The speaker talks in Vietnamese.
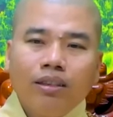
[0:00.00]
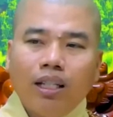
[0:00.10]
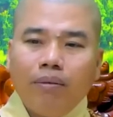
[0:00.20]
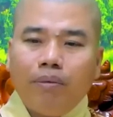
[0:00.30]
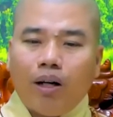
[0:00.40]

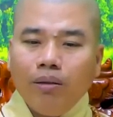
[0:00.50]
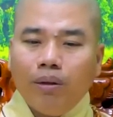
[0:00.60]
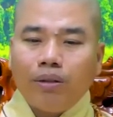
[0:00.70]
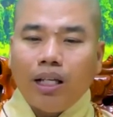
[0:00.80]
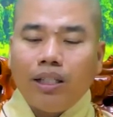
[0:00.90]
nên mỗi
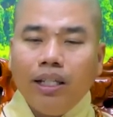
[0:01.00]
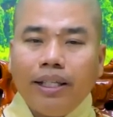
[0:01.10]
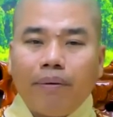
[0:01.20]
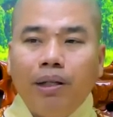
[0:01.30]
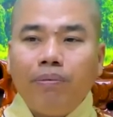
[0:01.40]
một vị trí
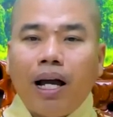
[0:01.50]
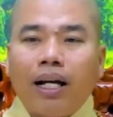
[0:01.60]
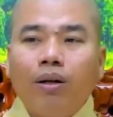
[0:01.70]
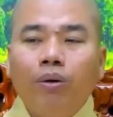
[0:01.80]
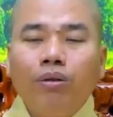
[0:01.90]
nhà bếp
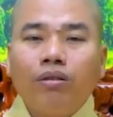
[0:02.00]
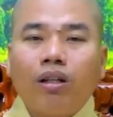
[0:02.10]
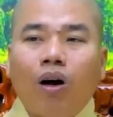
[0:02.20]
ăn uống